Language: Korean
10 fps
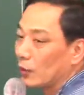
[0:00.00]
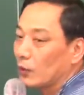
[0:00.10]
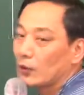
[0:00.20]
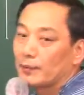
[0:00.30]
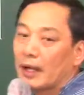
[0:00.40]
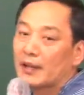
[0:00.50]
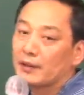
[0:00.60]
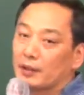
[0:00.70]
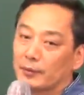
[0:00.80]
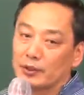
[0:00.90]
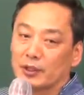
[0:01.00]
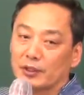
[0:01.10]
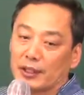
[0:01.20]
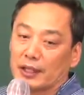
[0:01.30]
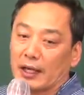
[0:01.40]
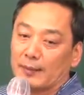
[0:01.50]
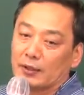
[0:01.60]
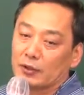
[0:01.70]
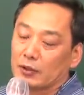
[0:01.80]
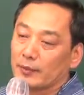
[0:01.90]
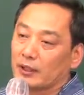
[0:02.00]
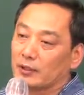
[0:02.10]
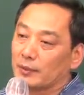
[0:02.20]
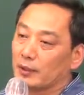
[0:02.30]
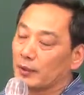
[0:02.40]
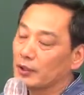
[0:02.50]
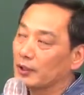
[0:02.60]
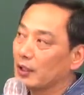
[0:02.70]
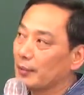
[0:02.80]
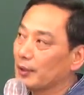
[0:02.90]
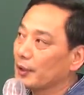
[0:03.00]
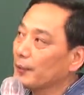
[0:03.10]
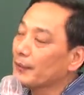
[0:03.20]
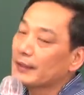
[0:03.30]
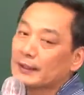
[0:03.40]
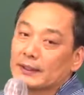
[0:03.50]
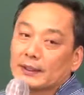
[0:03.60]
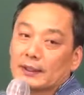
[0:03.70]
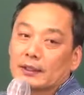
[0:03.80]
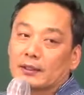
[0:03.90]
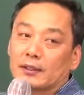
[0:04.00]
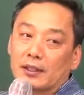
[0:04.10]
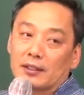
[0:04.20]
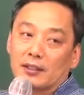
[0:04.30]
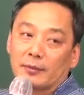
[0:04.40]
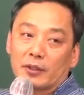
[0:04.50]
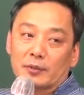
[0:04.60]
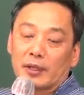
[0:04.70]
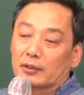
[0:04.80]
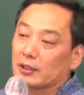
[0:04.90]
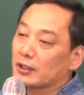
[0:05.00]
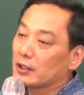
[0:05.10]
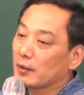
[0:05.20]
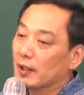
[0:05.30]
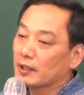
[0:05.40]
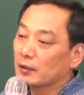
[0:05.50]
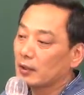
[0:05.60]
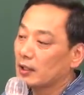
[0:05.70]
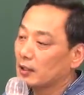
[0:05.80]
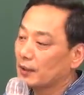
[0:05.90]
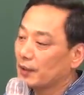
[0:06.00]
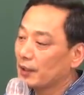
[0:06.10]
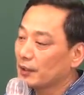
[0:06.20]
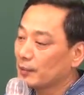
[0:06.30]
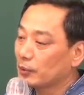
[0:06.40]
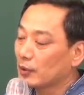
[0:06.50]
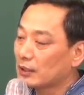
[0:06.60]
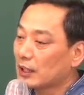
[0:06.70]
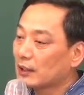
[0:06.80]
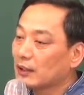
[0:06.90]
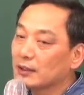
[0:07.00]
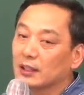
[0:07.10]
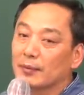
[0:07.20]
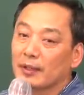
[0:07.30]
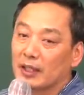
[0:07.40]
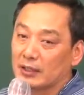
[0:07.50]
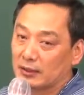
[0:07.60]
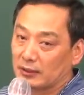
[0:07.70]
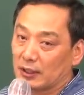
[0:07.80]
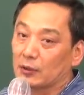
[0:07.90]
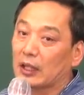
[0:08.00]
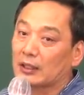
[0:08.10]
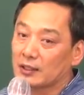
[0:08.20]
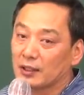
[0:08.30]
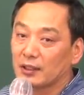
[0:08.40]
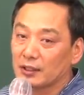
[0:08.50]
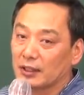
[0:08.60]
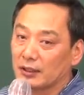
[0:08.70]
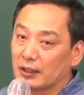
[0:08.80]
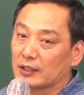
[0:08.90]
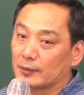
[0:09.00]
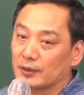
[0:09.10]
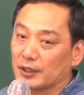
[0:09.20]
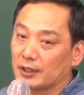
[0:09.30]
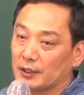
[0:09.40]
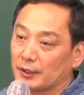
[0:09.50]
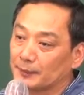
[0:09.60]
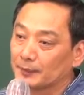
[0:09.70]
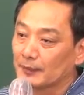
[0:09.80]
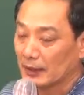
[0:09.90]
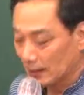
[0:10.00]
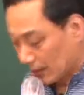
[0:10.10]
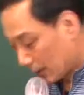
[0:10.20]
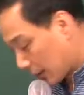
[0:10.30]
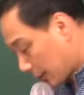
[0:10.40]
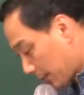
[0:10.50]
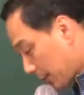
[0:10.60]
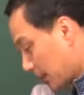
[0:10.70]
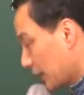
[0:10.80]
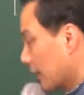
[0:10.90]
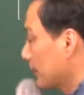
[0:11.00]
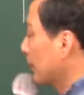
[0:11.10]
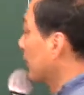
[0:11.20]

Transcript: 그걸 반대로 보시는데 다만 조심할 건뭘 보시는가 하면요. 그거 자체는 보지 말고 이거와 서로 관련되어 있는 부동산 특성이 뭐가 있을까? 이걸 같이 연결시키는 강세 문제에서. 자, 첫 번째 이거 묻는